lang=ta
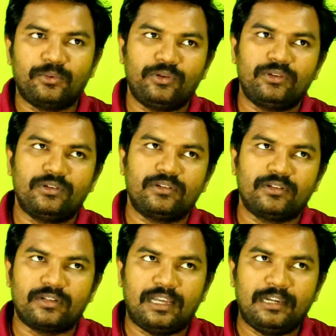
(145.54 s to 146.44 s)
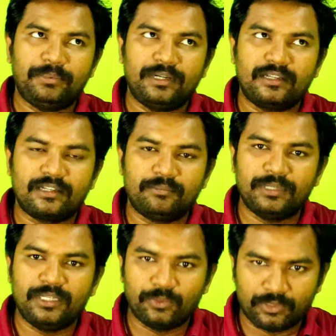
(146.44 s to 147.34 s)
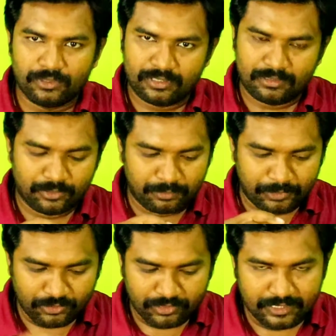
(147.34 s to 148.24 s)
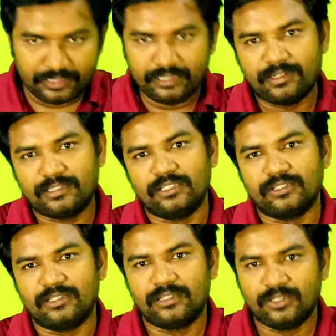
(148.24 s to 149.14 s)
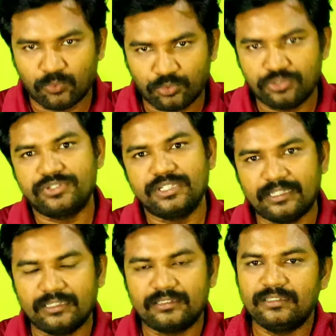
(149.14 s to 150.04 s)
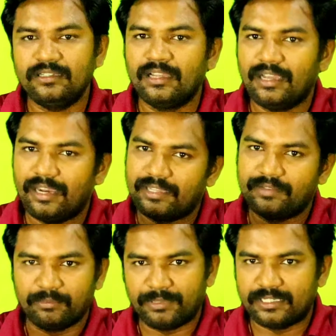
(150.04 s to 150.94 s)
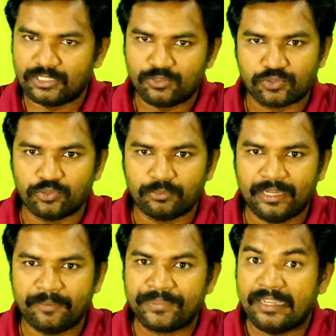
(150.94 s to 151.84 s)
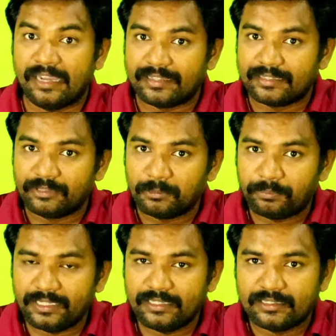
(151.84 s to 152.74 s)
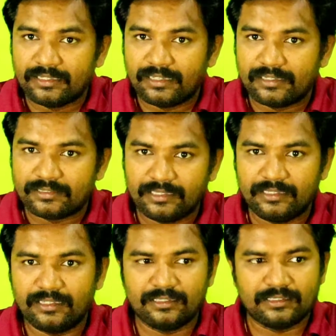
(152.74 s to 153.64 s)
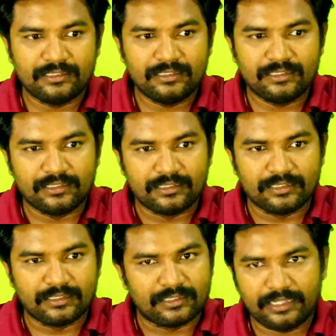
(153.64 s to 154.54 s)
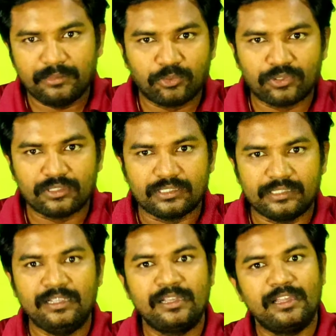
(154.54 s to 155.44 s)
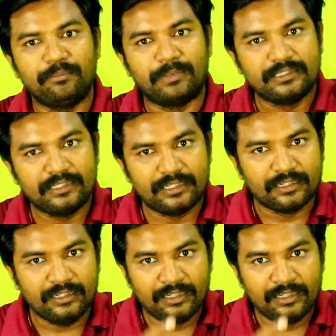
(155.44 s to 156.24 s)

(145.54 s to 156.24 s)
ஒரு கார்ப்பரேட் கம்பெனி ஒரு ஒரு பகுதியினுடைய நீர்வளத்தை உறிஞ்சி எடுத்து அதை விற்பனை செய்துன்னு வச்சுக்கோமே அந்த விற்பனை செய்கிறதுக்கு தடை போடுறதுக்கு மந்திரிகள்